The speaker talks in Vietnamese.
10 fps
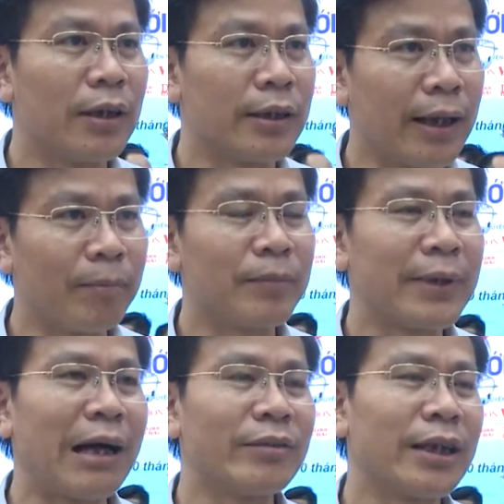nhằm
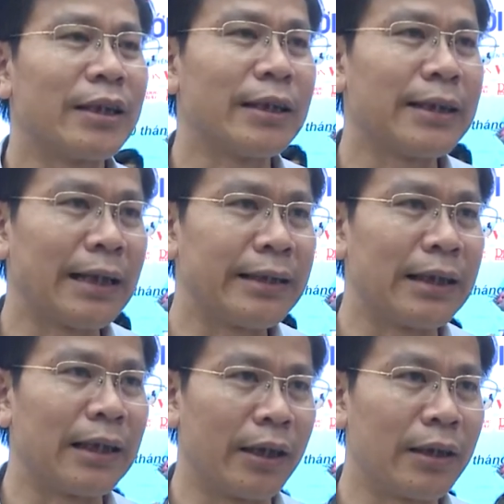tạo ra những cái giá trị
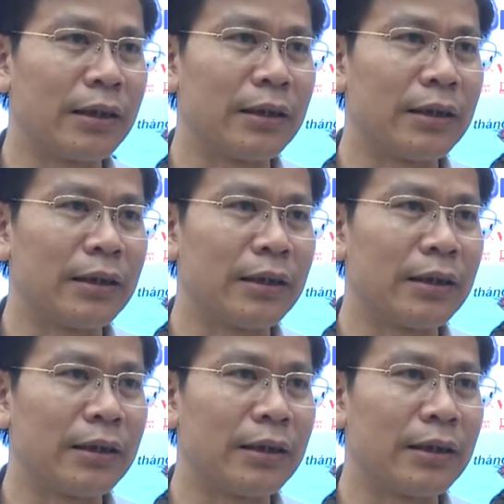lợi ích